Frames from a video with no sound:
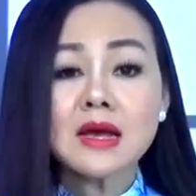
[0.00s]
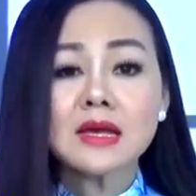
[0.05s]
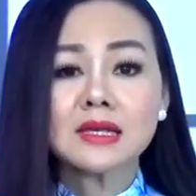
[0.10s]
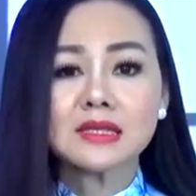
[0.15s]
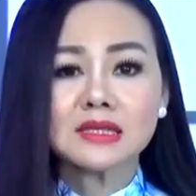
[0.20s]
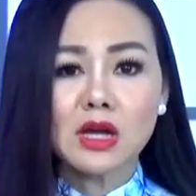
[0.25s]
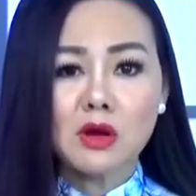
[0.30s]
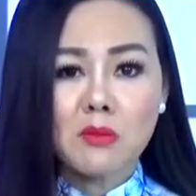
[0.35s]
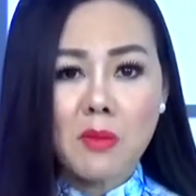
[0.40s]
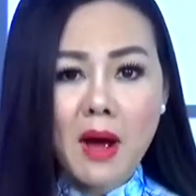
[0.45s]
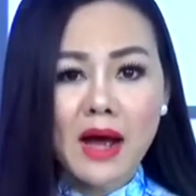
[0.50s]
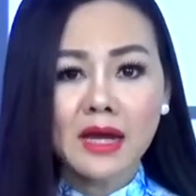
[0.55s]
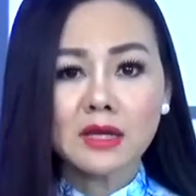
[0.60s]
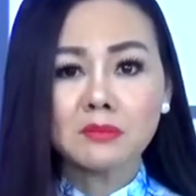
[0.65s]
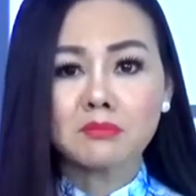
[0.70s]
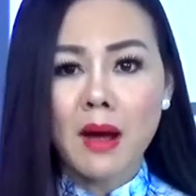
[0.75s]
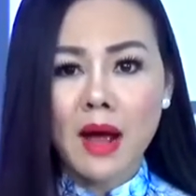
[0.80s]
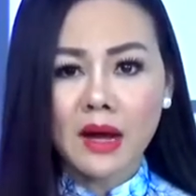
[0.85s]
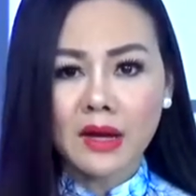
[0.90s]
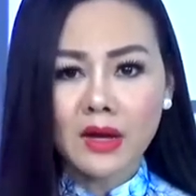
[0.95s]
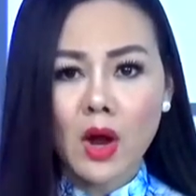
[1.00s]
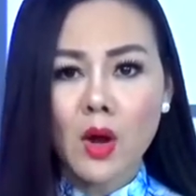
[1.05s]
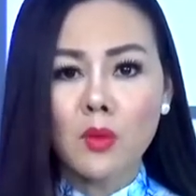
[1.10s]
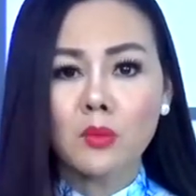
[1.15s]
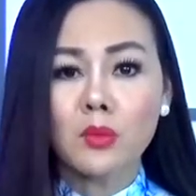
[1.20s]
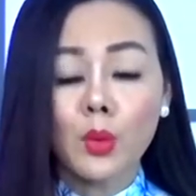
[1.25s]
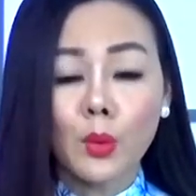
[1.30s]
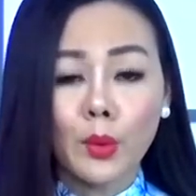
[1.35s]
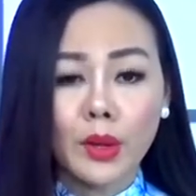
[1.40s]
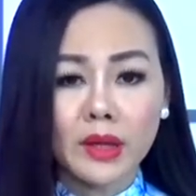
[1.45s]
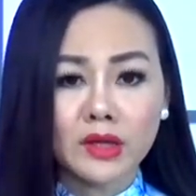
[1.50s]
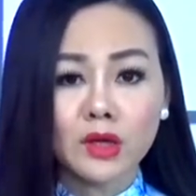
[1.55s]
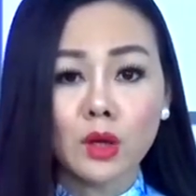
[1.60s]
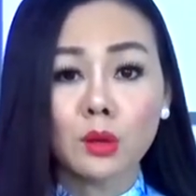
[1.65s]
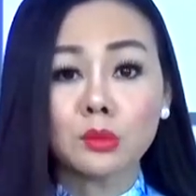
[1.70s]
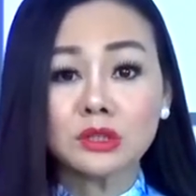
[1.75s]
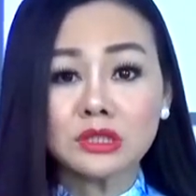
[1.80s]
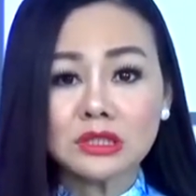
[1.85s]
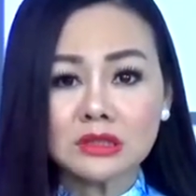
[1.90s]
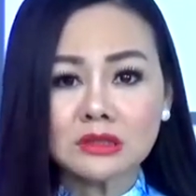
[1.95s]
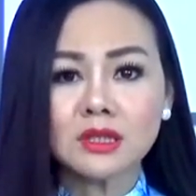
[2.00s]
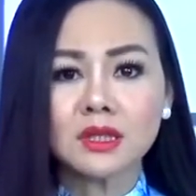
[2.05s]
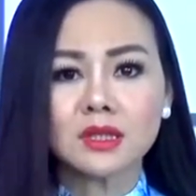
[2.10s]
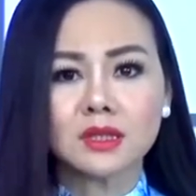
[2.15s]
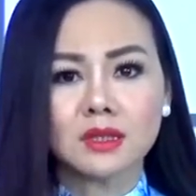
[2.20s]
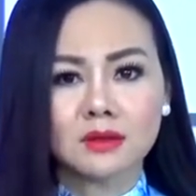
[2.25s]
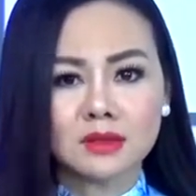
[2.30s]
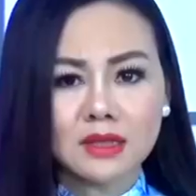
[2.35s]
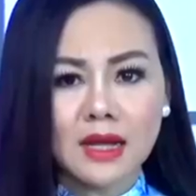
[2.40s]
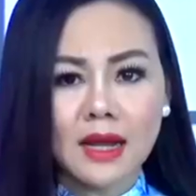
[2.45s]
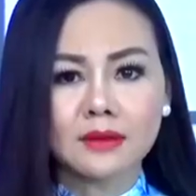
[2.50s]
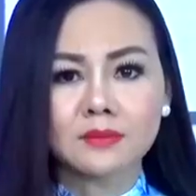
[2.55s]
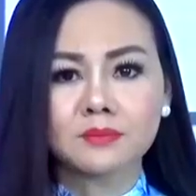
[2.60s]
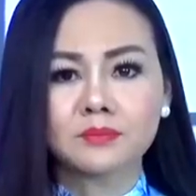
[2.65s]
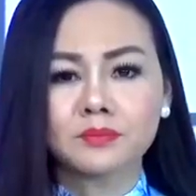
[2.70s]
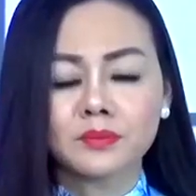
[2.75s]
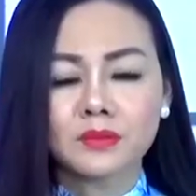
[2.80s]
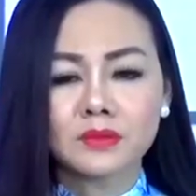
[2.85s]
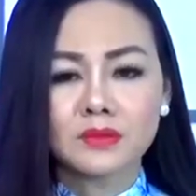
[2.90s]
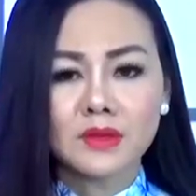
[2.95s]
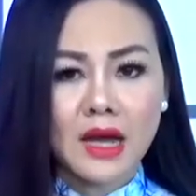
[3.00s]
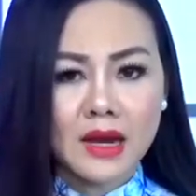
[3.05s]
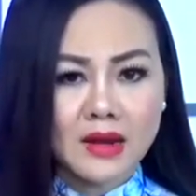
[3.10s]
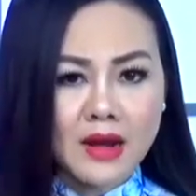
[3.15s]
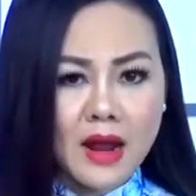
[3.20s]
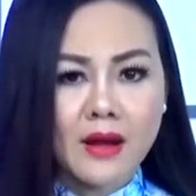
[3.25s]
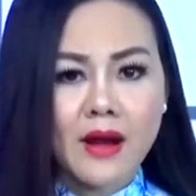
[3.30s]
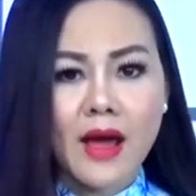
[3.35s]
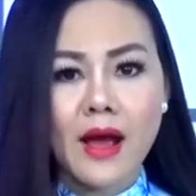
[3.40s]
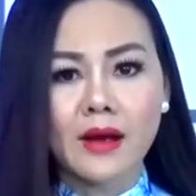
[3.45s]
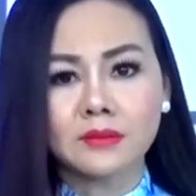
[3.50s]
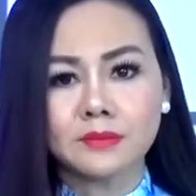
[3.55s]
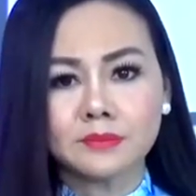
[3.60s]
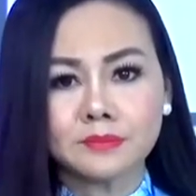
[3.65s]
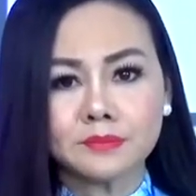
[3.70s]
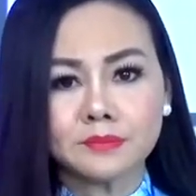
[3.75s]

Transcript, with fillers: Sao Mai, Bán Công, Nguyễn Công Trứ, Tân Thanh tại Đà Nẵng.